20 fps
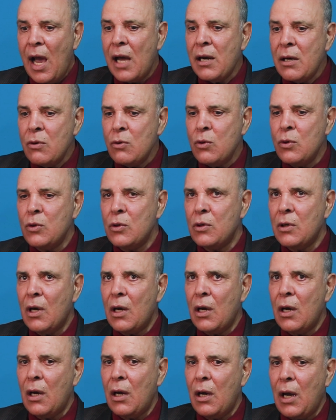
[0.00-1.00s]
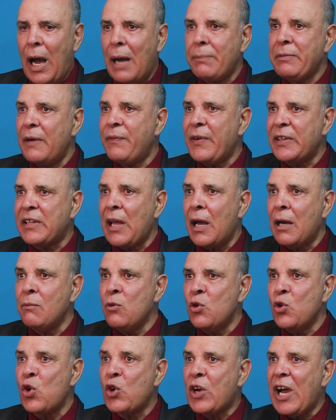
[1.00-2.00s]
انه آه، عبد الفتاح
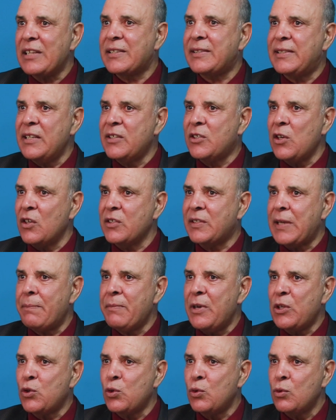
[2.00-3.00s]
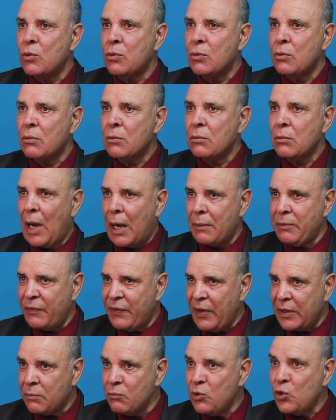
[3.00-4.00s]
مورو كات سيزون سميته عبد
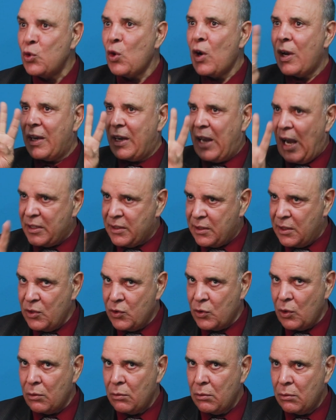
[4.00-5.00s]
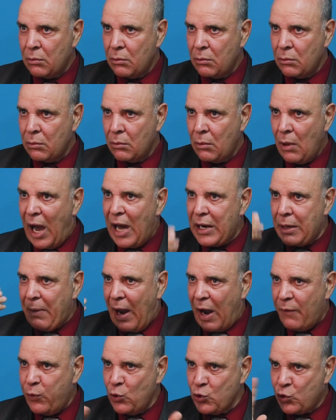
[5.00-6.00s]
الفتاح مورو كات سيزون
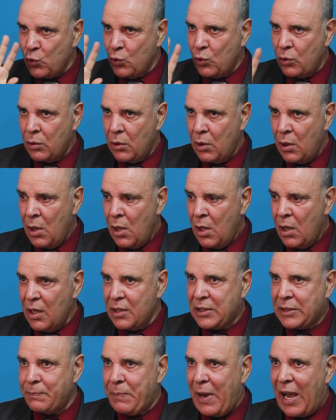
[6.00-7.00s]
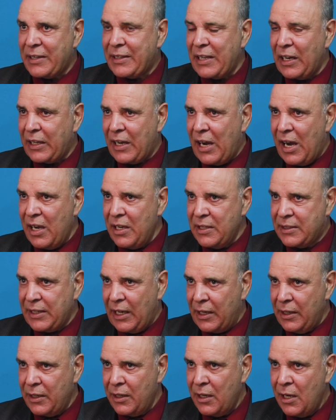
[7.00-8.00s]
اربعه فصول الصباح تلقاه
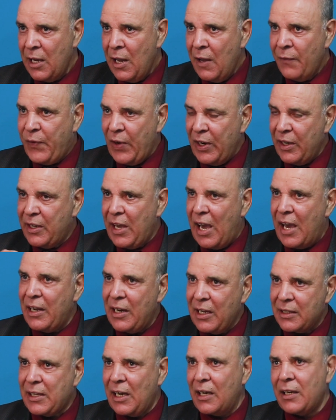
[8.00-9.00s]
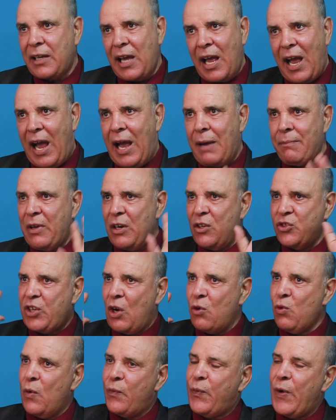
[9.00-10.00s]
يصلي في القايلة تلقاه عامل
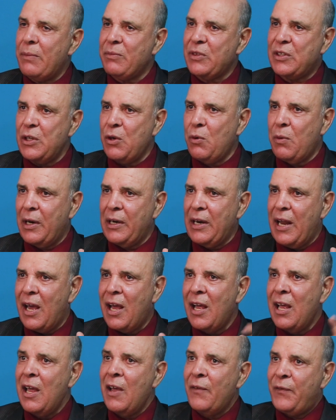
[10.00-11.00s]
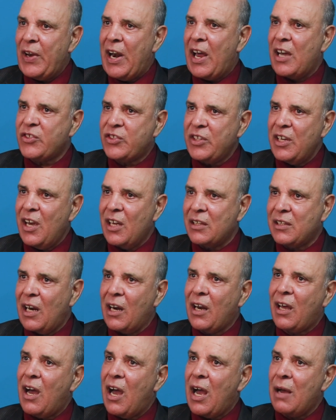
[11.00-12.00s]
جو فهمتني ولا في العشية
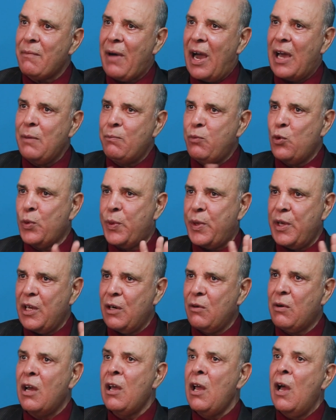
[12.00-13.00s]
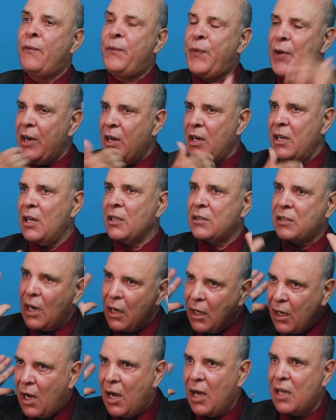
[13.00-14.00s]
تلقاه مع البوذين في الليل
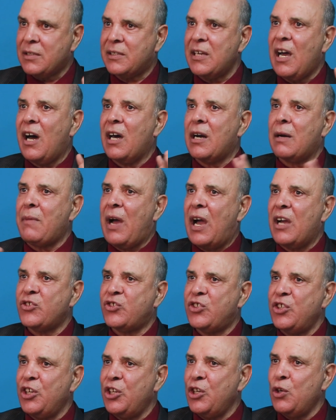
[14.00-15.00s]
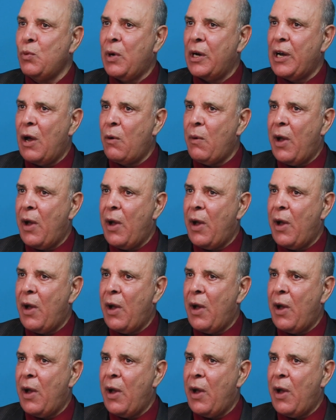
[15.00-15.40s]
تلقاه ساهر مع شيعي ولا